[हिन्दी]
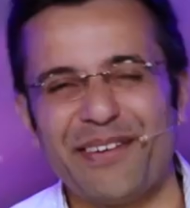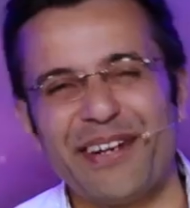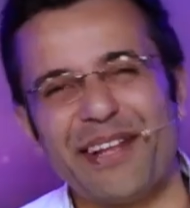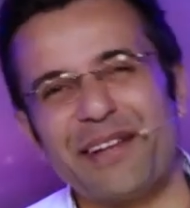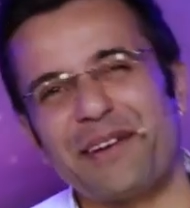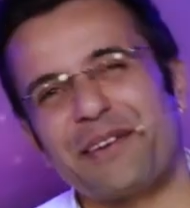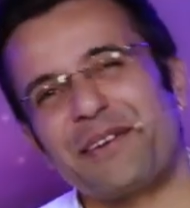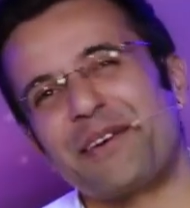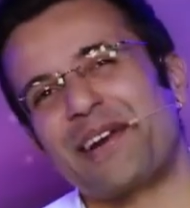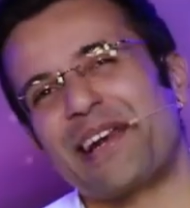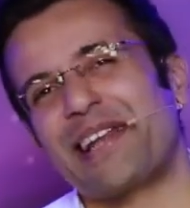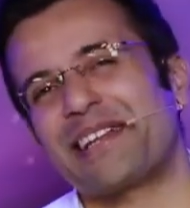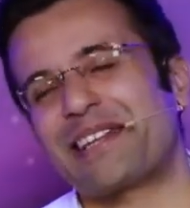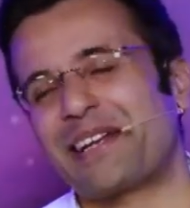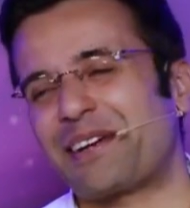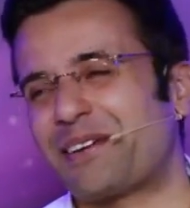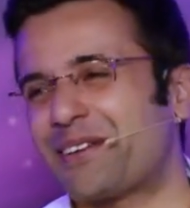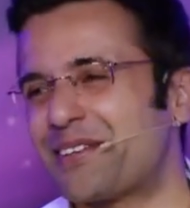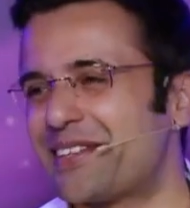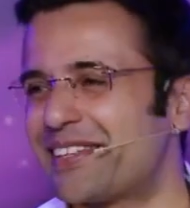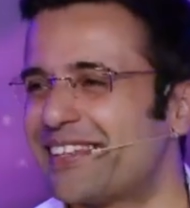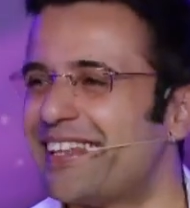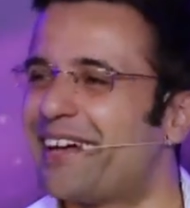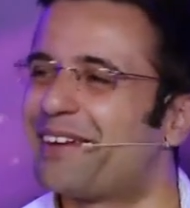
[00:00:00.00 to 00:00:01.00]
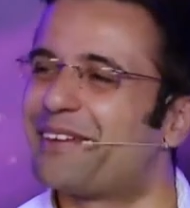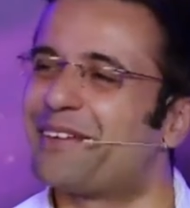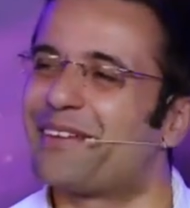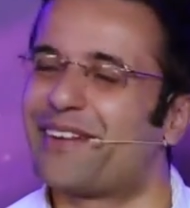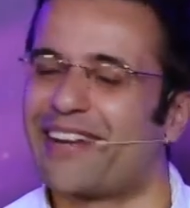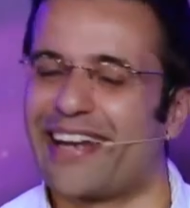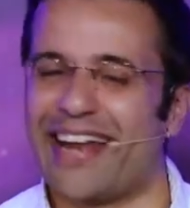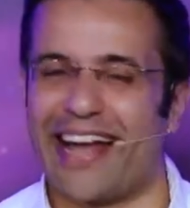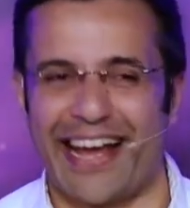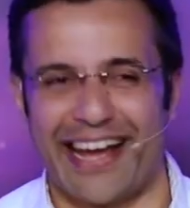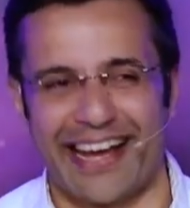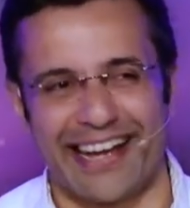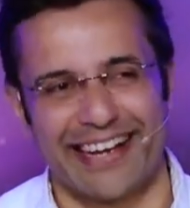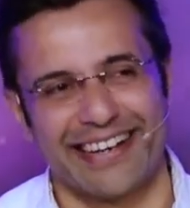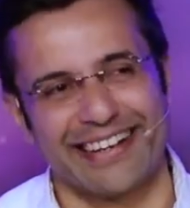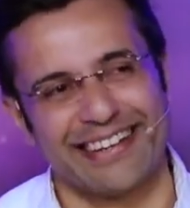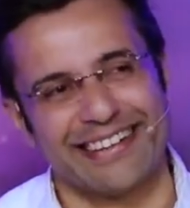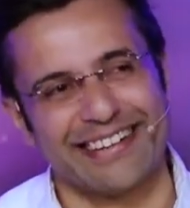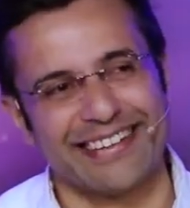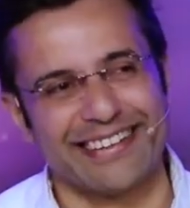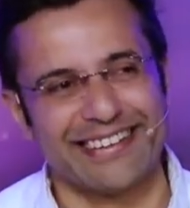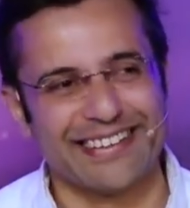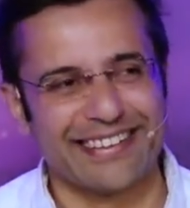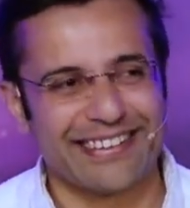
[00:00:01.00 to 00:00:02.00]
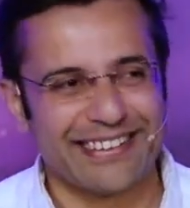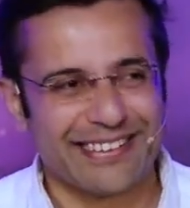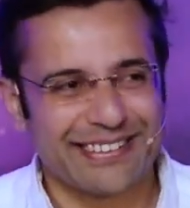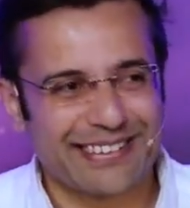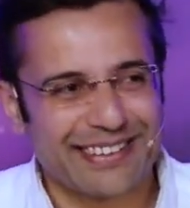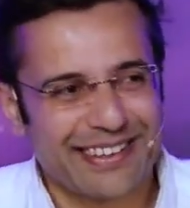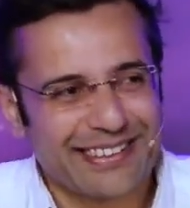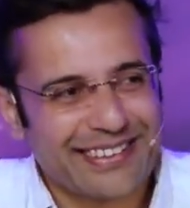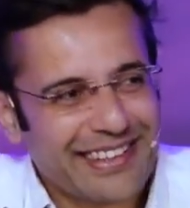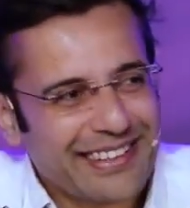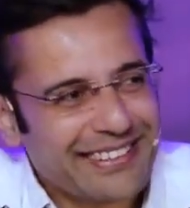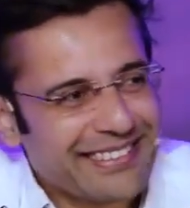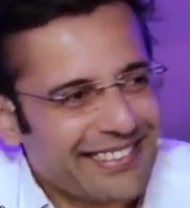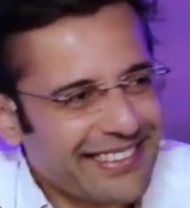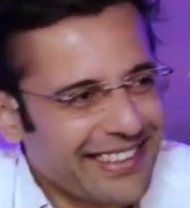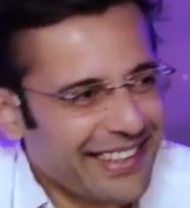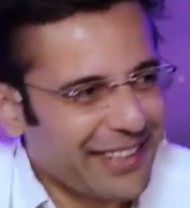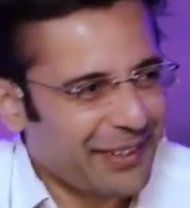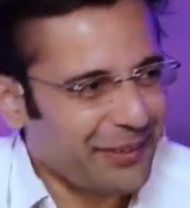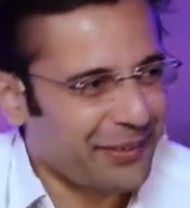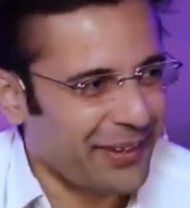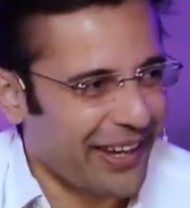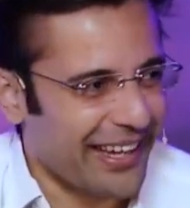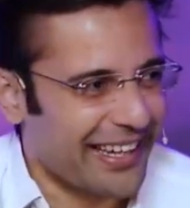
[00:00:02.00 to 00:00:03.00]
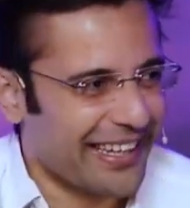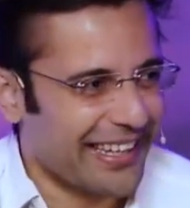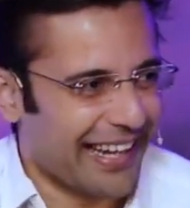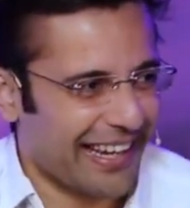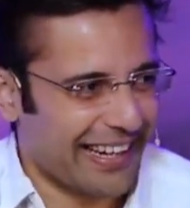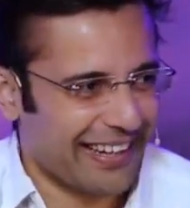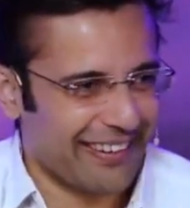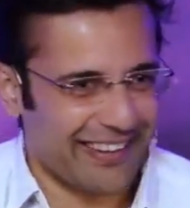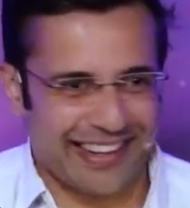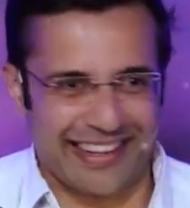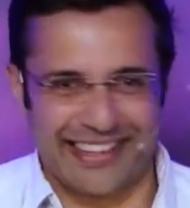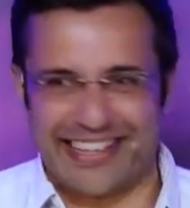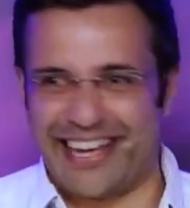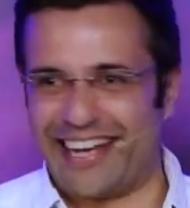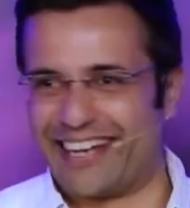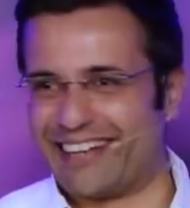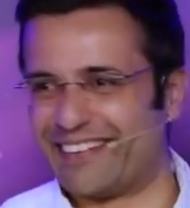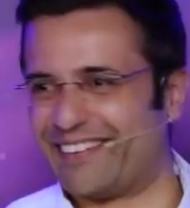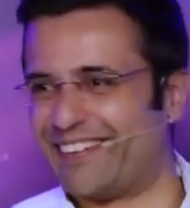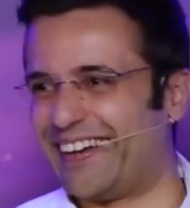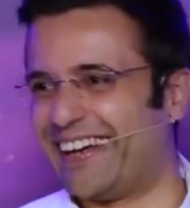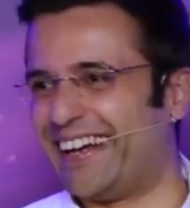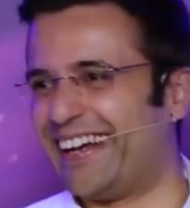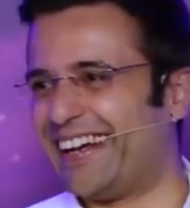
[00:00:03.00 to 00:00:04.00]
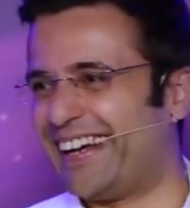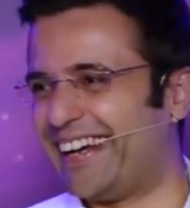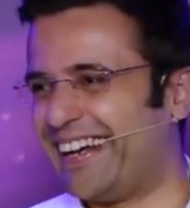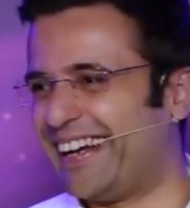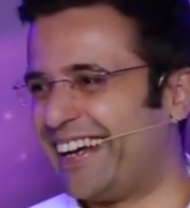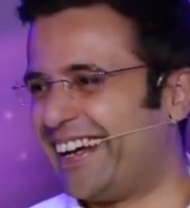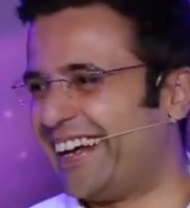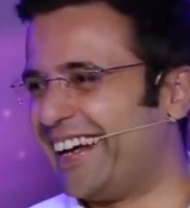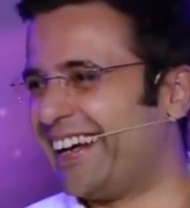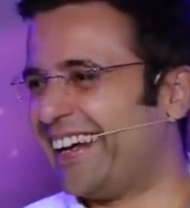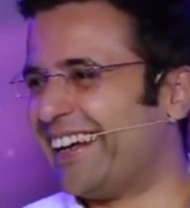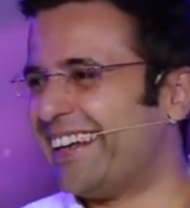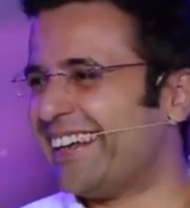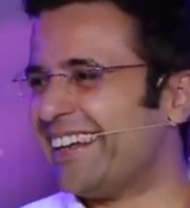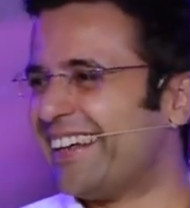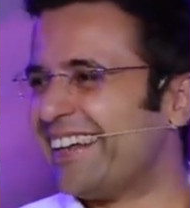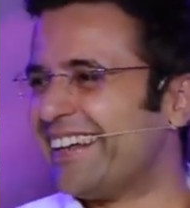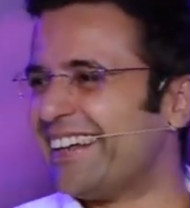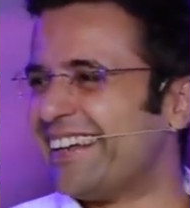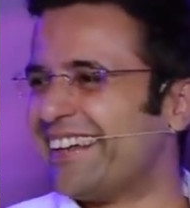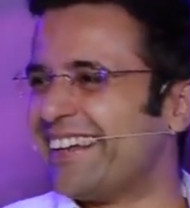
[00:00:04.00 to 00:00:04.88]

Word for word: बेटे रोक ले तेरे को जितना रोकना है उसके बाद तेरी जिंदगी रुकेगी आने वाले टाइम में